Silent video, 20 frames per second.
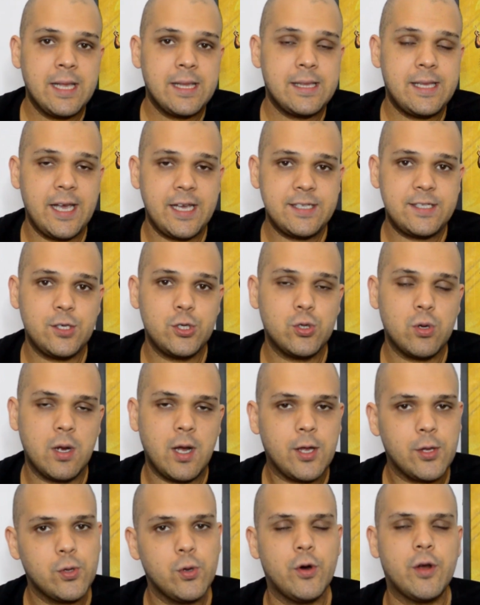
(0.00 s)
desse
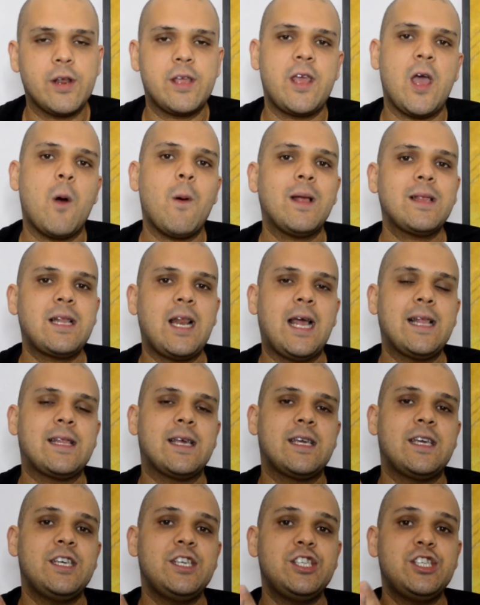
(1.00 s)
jogador, que é um
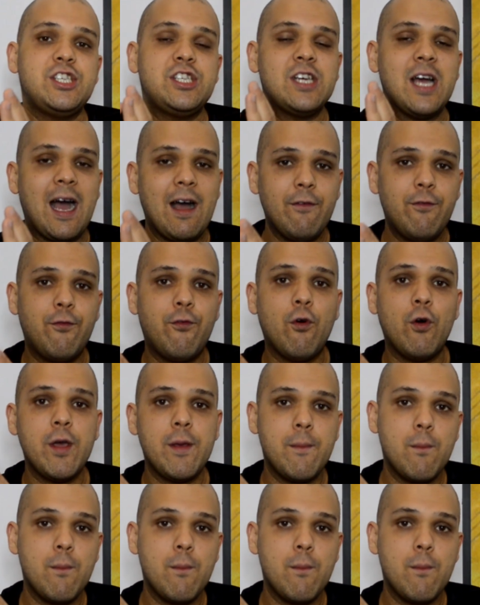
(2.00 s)
atleta que já foi